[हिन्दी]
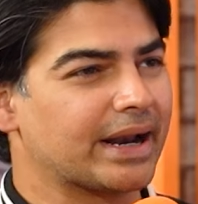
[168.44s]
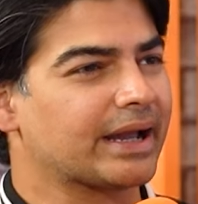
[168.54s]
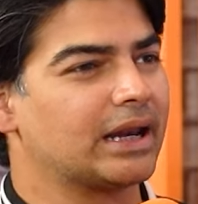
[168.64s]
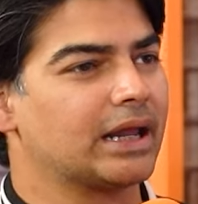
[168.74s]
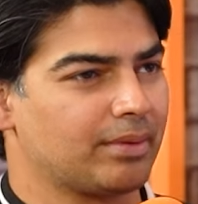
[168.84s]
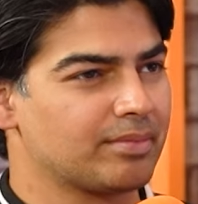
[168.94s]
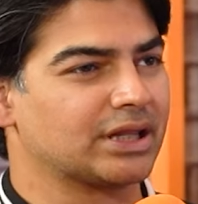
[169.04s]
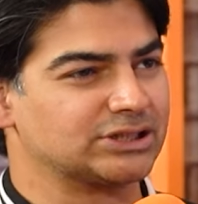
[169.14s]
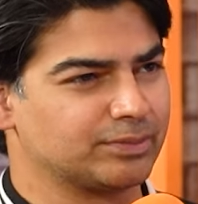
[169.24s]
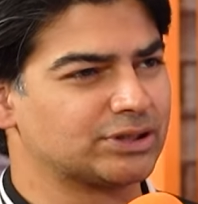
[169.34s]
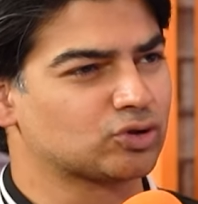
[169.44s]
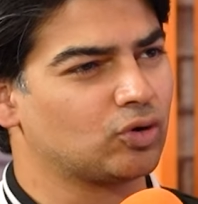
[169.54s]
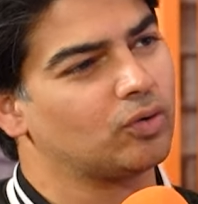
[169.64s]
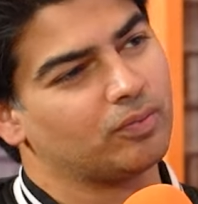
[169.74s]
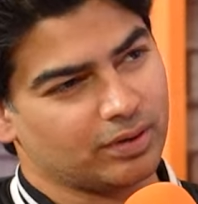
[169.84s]
मेरा ख्याल है अब हम सचमिर्च
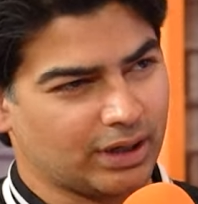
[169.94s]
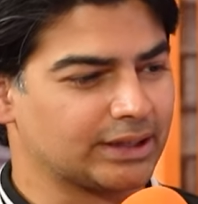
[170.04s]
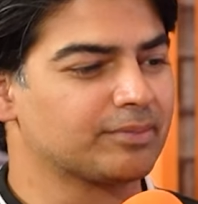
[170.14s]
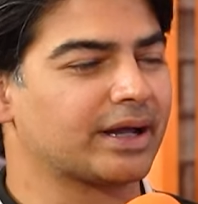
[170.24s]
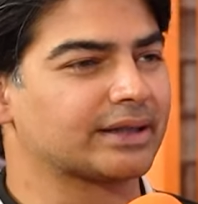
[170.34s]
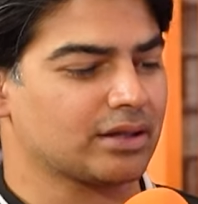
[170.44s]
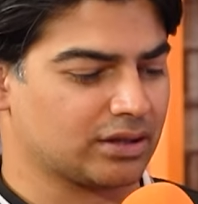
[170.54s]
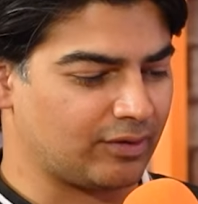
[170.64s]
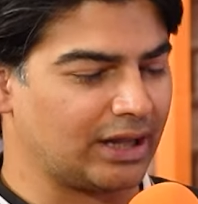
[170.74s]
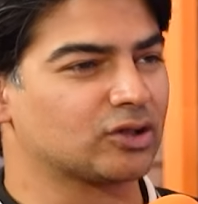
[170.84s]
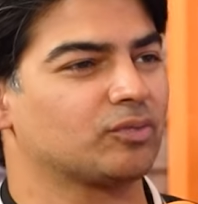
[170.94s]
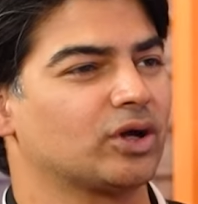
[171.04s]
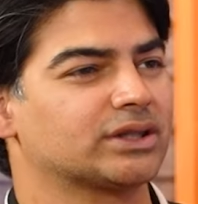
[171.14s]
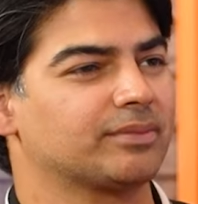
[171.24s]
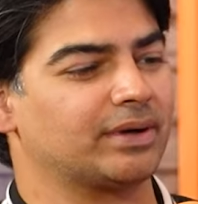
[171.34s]
को ख़त्म करते हैं सवाल तो
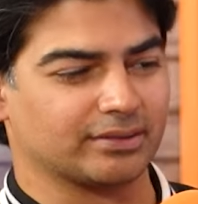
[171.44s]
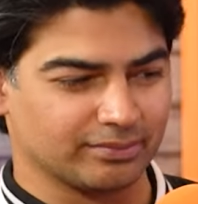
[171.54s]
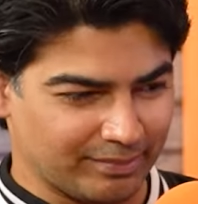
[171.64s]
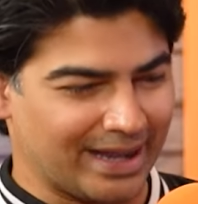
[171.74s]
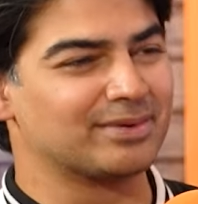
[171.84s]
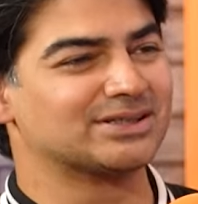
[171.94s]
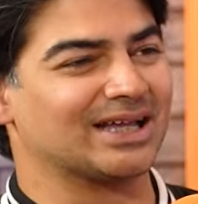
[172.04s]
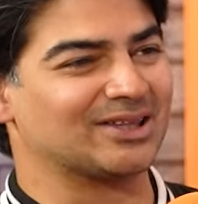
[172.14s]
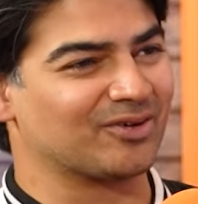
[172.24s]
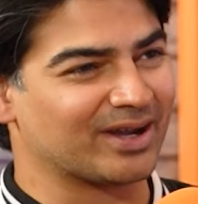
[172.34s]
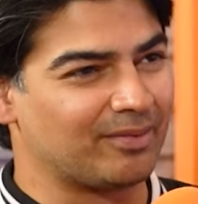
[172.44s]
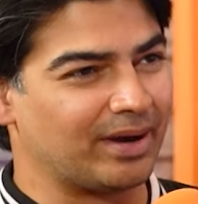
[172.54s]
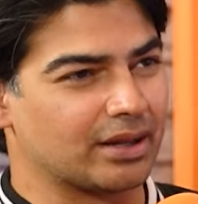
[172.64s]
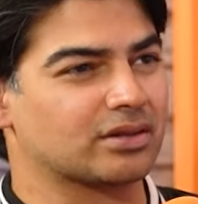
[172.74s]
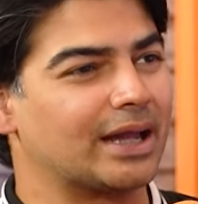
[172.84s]
बहुत थे बट मैं भी चाहता हूँ कि
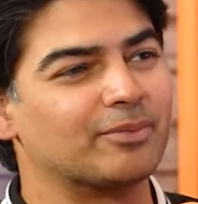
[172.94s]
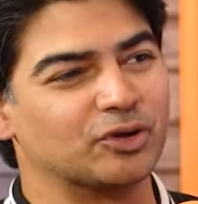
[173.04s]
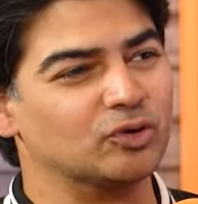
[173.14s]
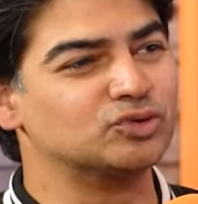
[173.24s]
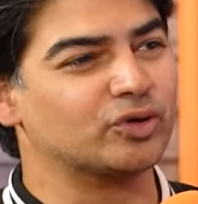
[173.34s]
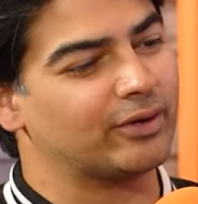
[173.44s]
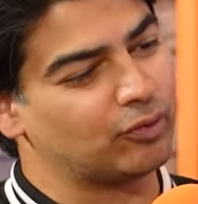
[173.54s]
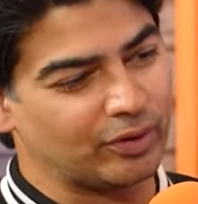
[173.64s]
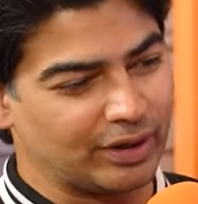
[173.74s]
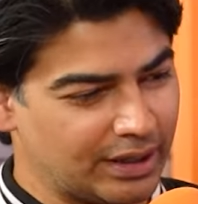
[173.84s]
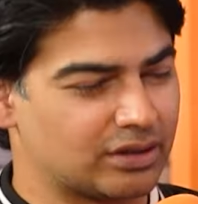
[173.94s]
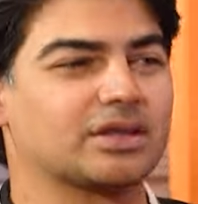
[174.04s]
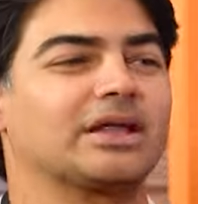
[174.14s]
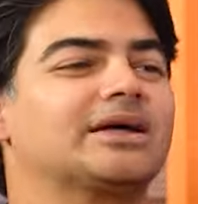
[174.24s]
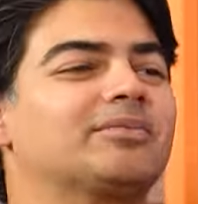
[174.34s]
हमारे साई मयूब जो हैं वो
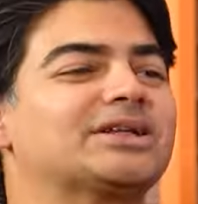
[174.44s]
इससे ज़्यादा